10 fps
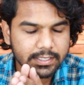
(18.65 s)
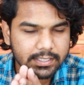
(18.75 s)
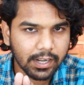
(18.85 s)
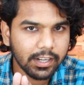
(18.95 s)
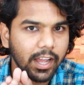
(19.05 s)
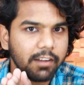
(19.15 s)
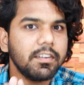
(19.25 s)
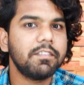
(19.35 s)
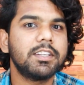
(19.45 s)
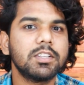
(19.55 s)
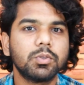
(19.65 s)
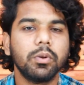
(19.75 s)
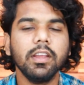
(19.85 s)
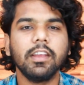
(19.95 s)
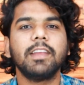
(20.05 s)
ఎగ్జాక్ట్లీ అవే
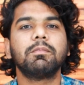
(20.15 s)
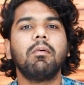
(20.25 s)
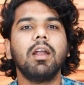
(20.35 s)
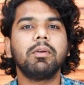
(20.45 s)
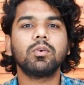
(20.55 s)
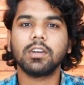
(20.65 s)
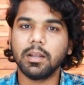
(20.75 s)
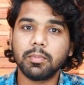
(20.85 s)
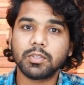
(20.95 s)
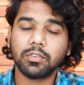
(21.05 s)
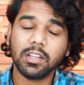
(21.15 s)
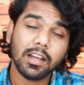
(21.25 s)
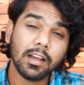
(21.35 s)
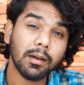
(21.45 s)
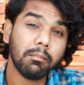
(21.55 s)
ఫీచర్స్తోని ఈ మొబైల్ మీకు కనిపిస్తుంది
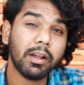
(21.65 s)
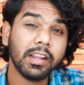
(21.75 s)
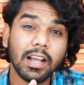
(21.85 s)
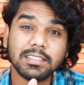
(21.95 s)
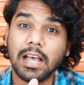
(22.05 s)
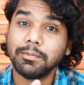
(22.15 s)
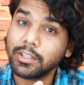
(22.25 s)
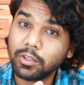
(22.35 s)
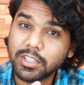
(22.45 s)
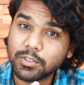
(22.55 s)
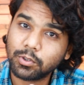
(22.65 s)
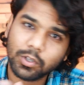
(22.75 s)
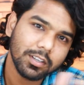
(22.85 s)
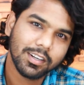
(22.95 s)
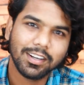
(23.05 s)
మరి ఇలా సామ్సంగ్ ఎందుకు
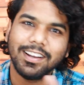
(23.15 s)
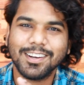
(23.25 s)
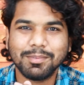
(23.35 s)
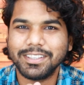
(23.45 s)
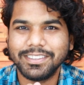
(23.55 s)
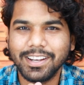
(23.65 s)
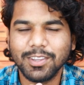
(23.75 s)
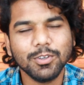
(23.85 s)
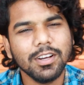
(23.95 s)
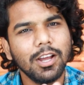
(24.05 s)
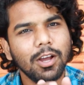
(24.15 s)
చేస్తుందో నాకు మొత్తం తెలియదు